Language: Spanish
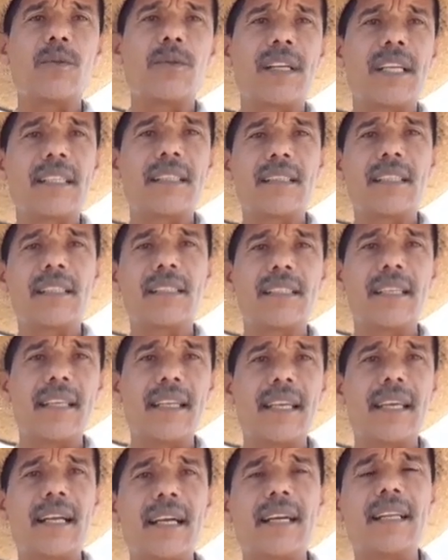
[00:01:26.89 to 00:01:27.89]
frentes se
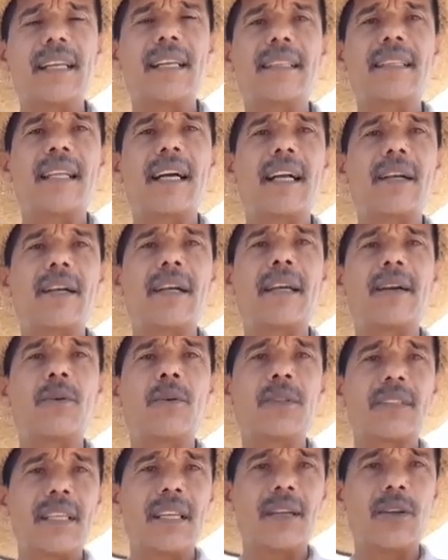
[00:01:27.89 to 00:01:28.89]
llega el ataque
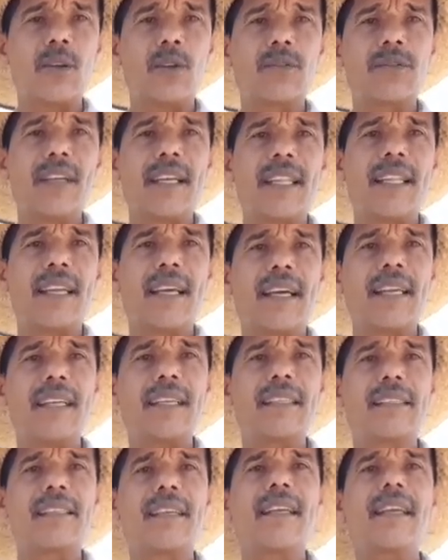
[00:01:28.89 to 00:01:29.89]
contra los
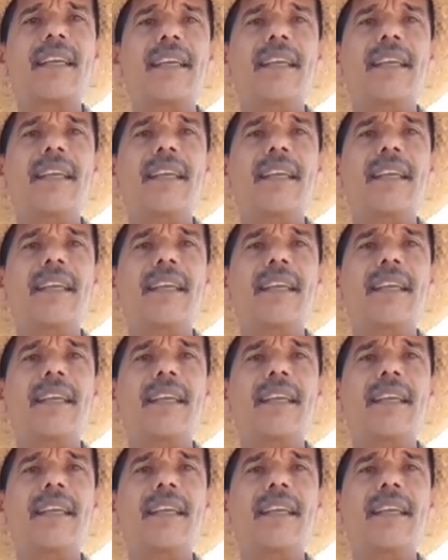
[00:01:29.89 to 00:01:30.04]
federales